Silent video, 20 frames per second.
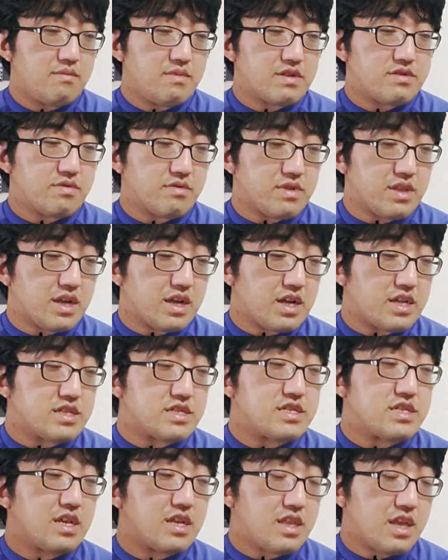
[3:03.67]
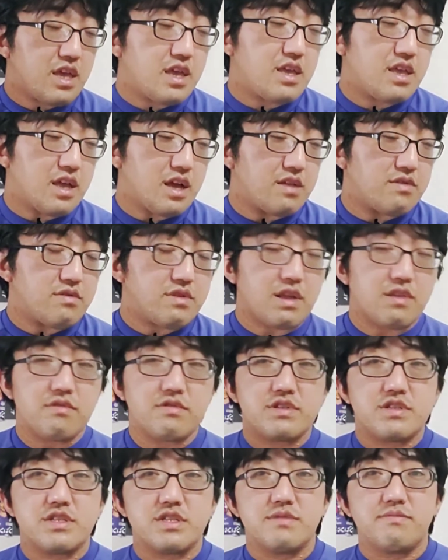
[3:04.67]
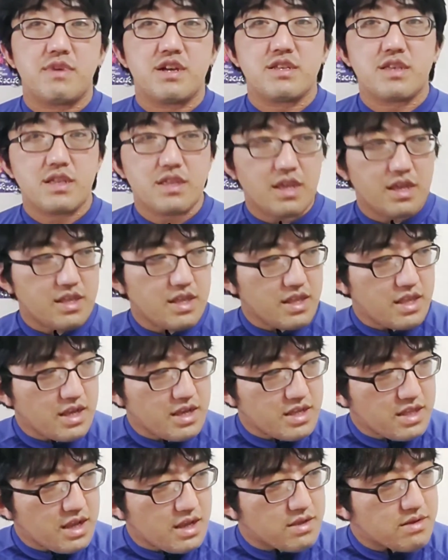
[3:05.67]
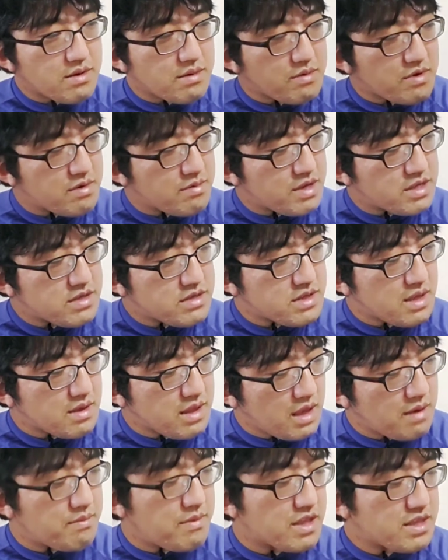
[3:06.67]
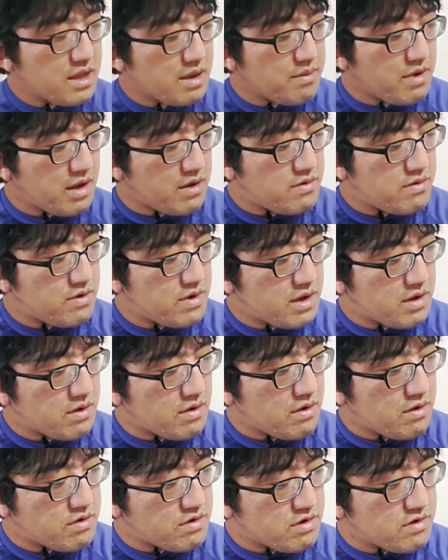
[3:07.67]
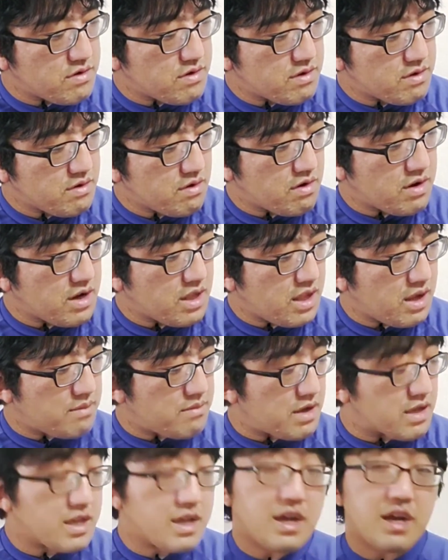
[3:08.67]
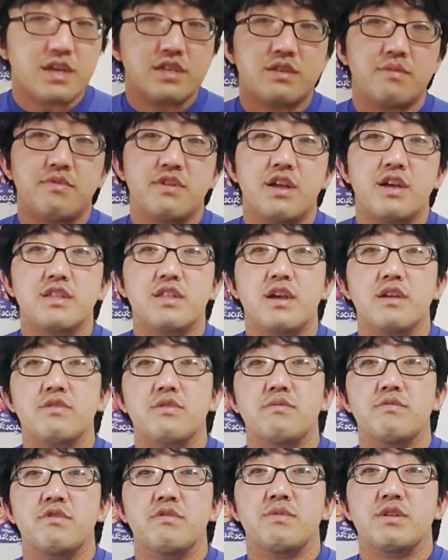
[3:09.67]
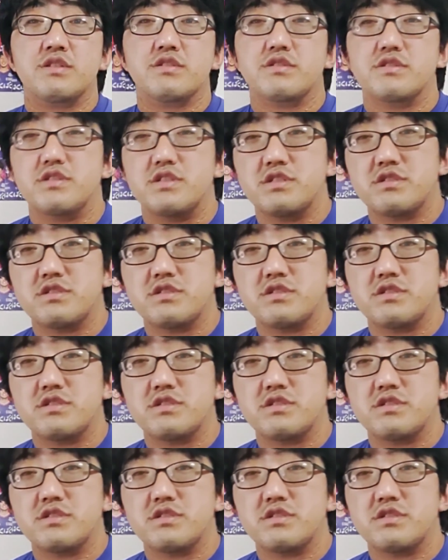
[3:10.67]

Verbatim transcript: まあ、そんな感じでね、あの楽しませていただきたいと思いますんでね、またバンフォーレ甲府、ここから巻き返してもらいたいと思います。